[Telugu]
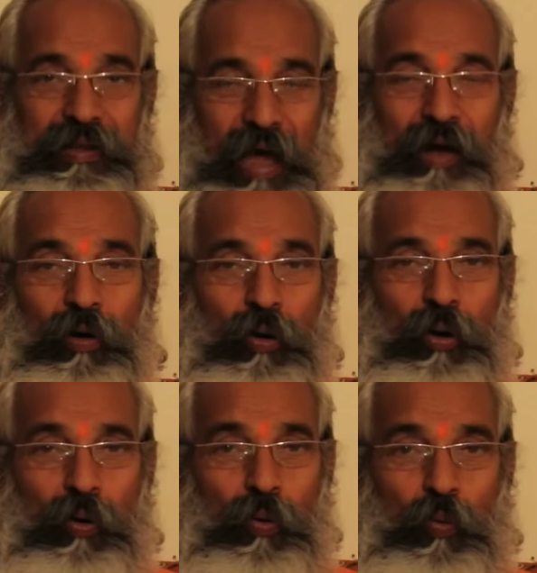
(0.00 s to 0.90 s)
దానిలో
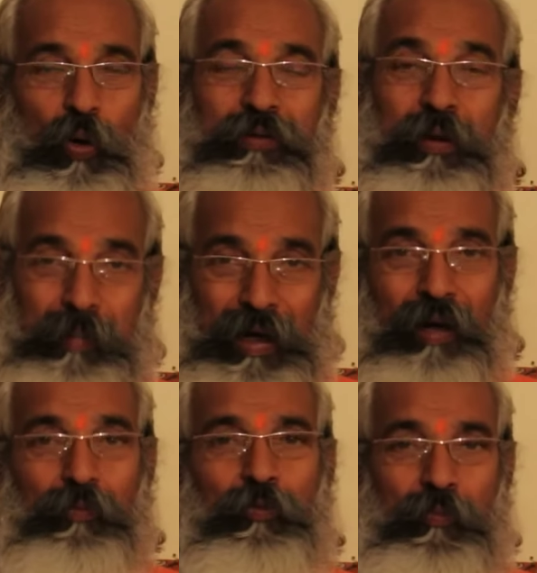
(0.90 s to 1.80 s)
కొత్త
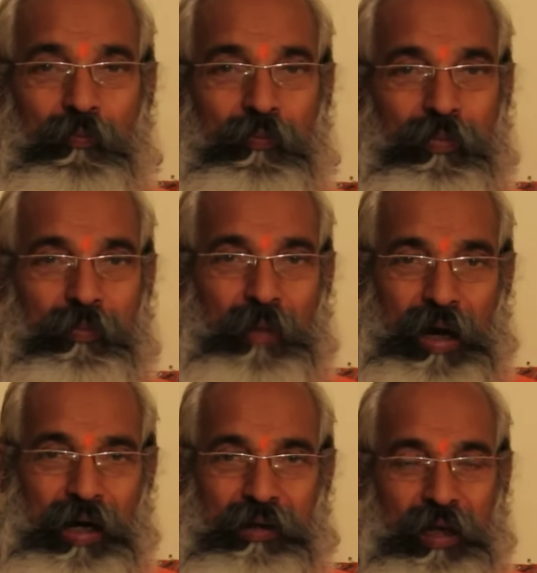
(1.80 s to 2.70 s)
బెల్లము
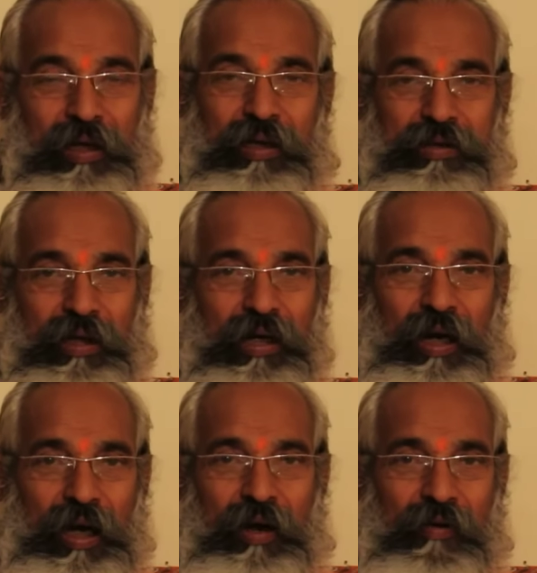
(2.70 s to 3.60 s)
బాగా తరిగి చక్కగా